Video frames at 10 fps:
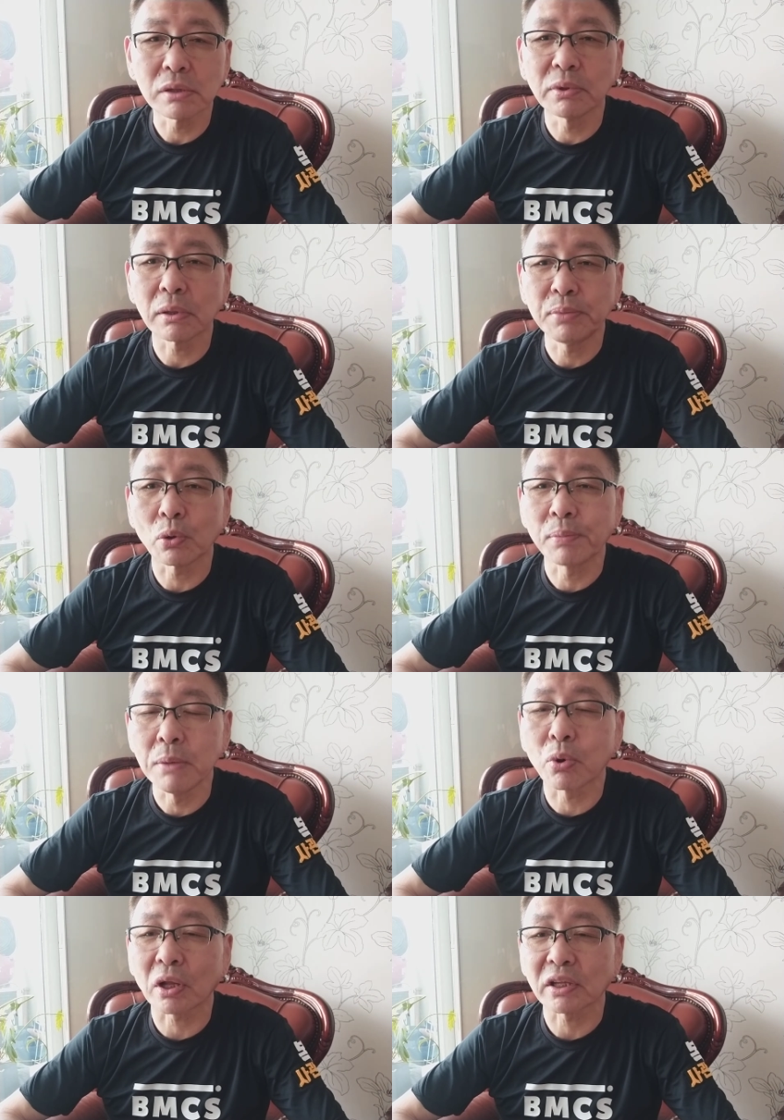이번에 비록
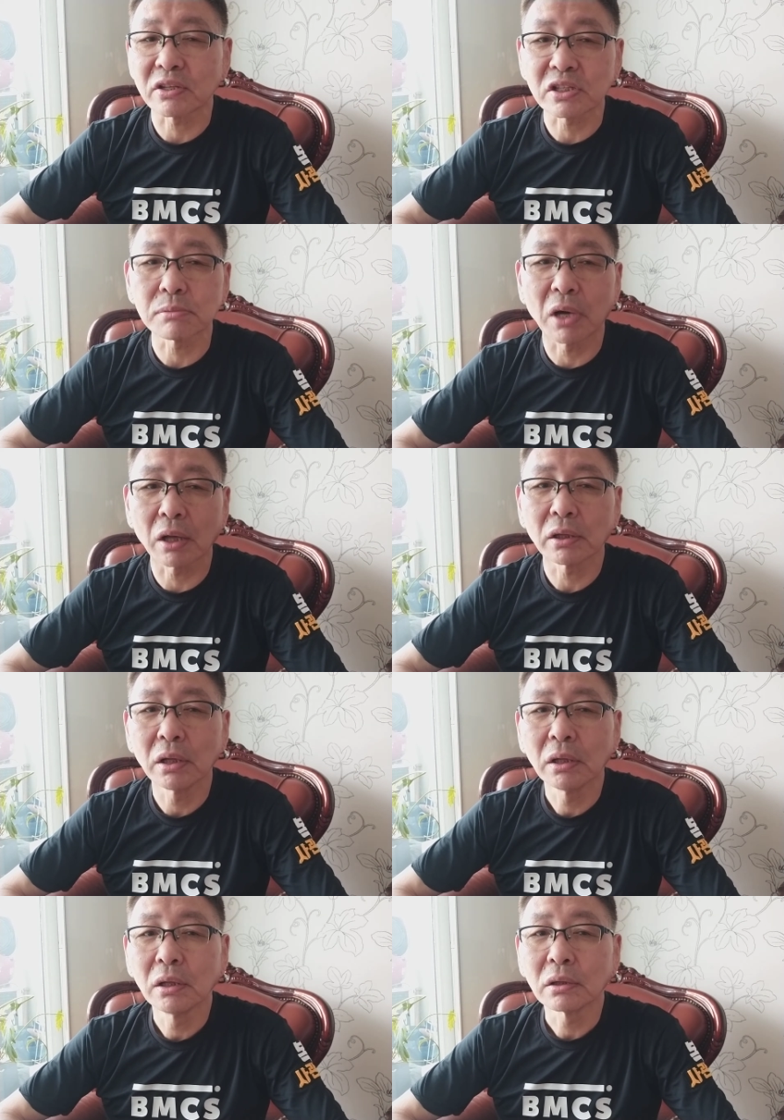비벌한테 졌지만
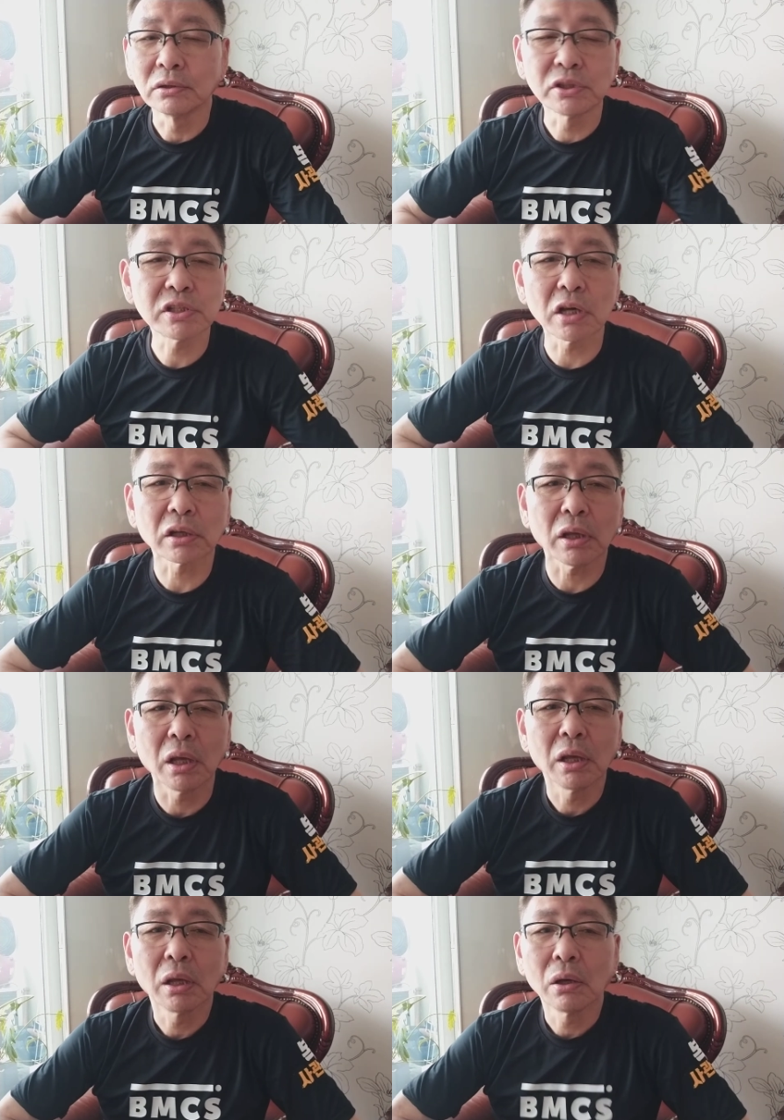그
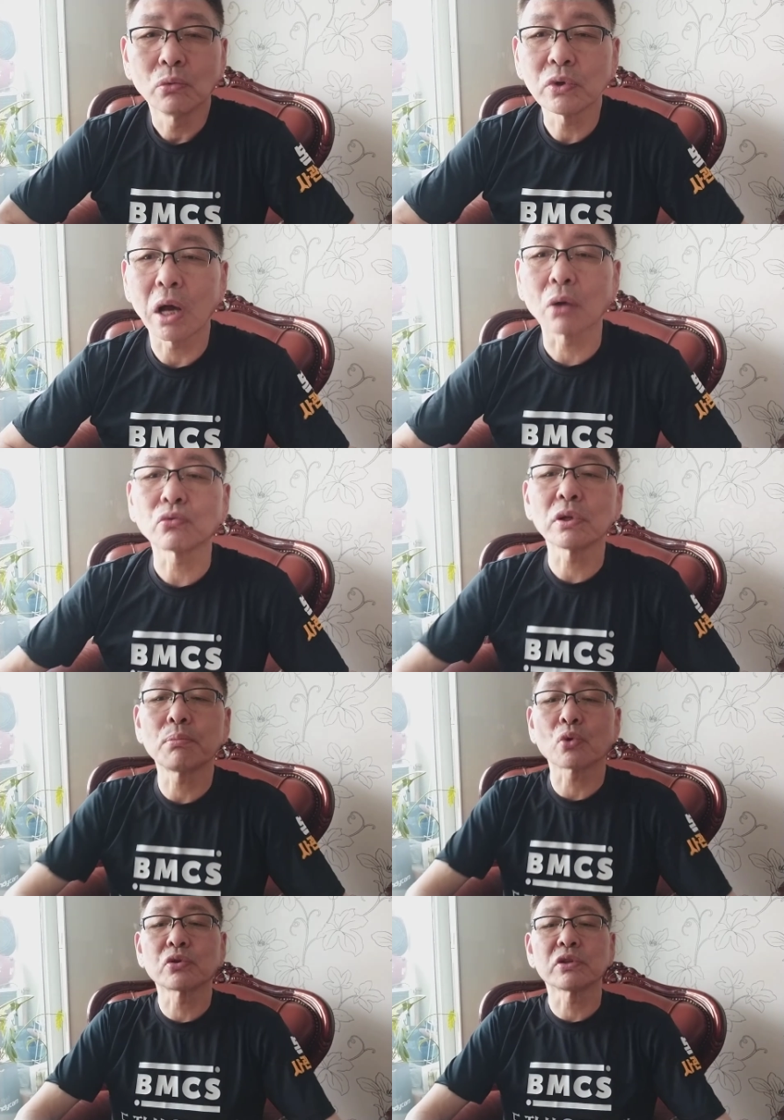시장에 우리 한국인
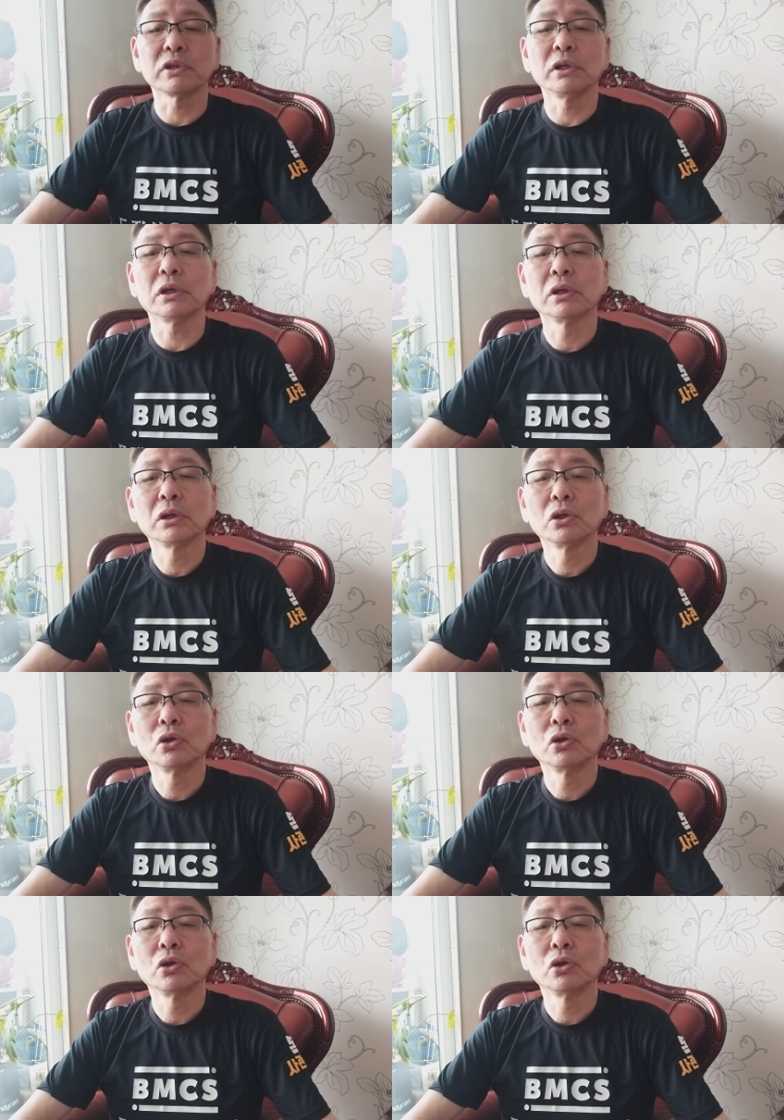복서들이